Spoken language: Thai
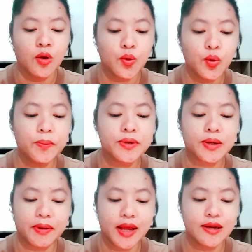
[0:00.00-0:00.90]
คู่ประ
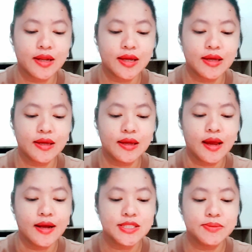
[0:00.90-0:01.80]
เภทนี้
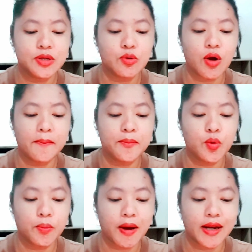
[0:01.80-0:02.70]
จะมีความผูก
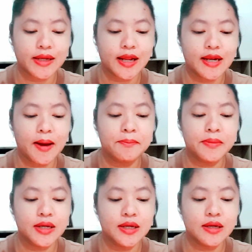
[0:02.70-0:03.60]
พันกันล้ำ
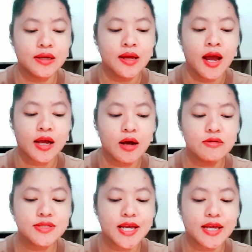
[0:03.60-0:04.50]
ลึก เข้า
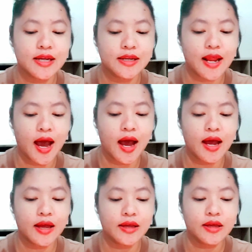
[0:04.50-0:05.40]
ใจกันได้
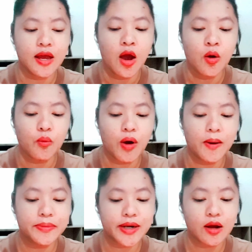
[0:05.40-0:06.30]
ความ
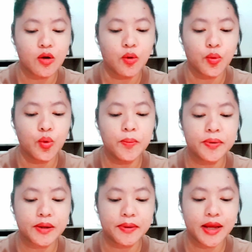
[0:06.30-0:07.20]
รักของคู่ป
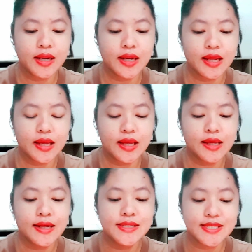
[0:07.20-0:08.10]
ระเภทนี้
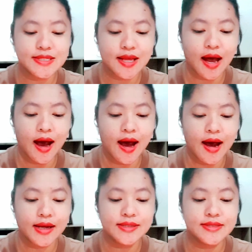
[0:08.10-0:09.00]
จะสะอา
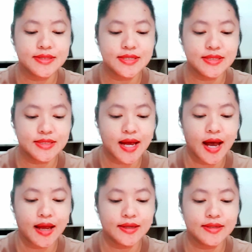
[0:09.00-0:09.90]
ดจริงใจ
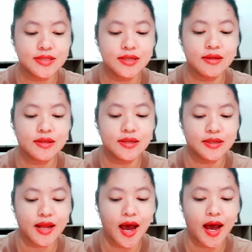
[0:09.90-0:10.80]
เชื่อถือ
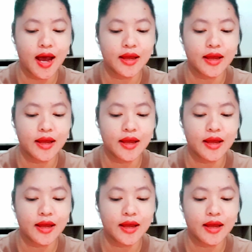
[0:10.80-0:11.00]
ได้